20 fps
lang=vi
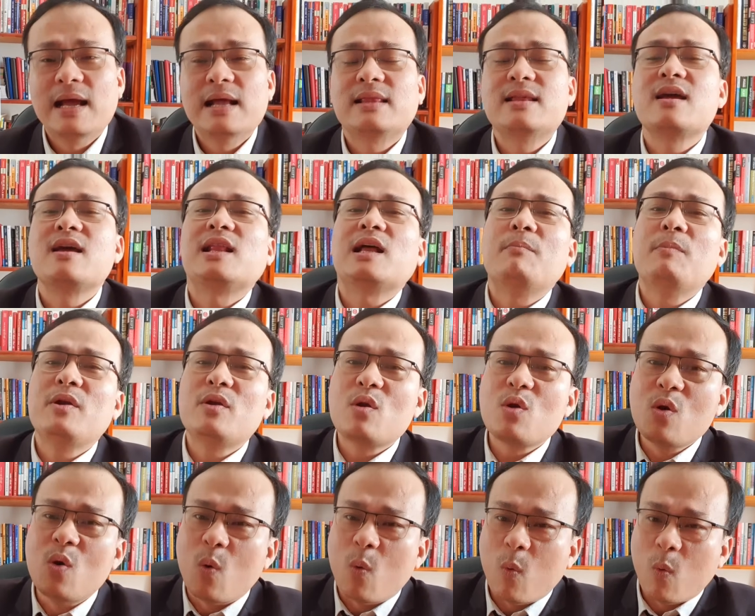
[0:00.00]
thì người ta mới
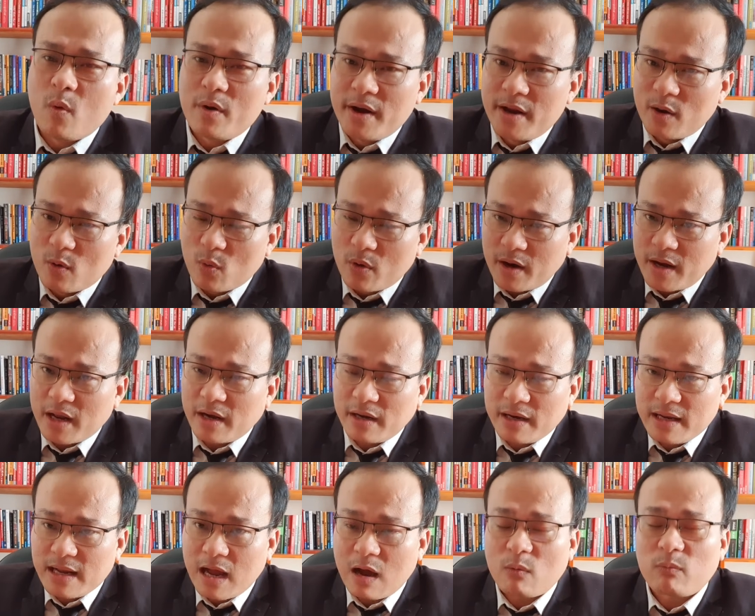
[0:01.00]
đủ điều kiện
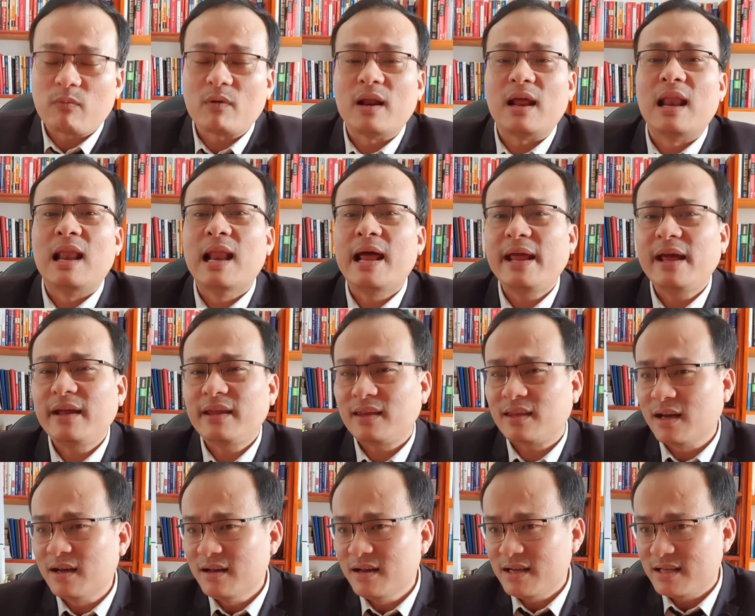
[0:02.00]
đi học để lấy cái
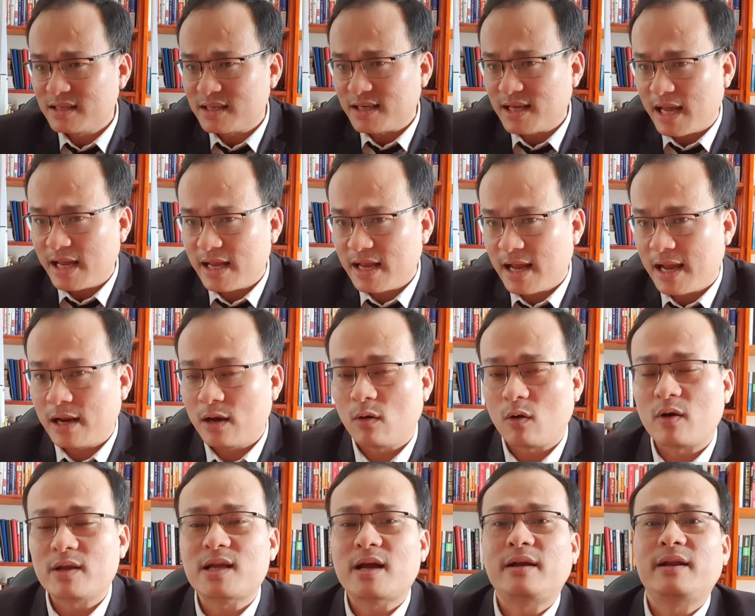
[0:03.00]
chứng chỉ hành nghề đó
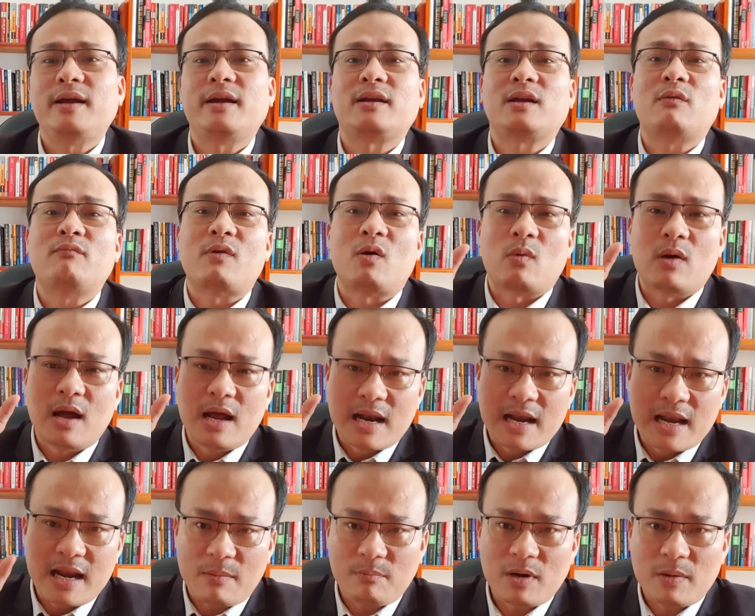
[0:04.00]
có giá trị trong vòng
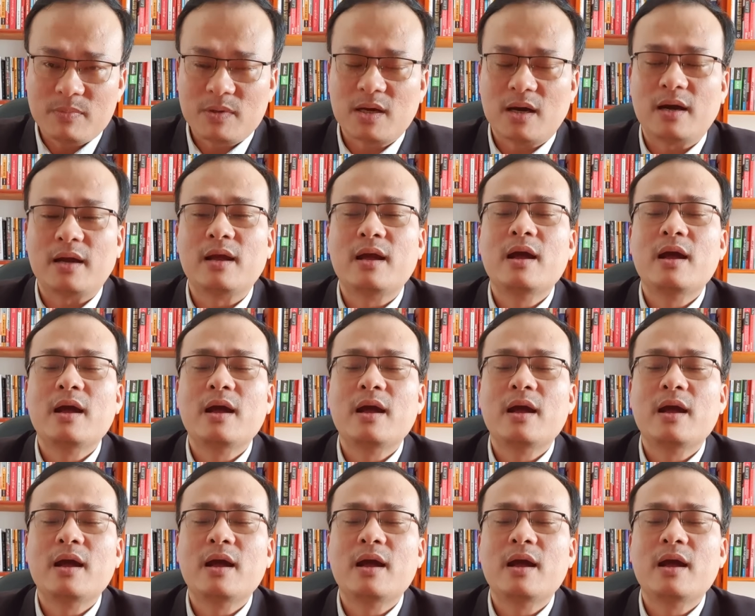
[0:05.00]
5 năm trời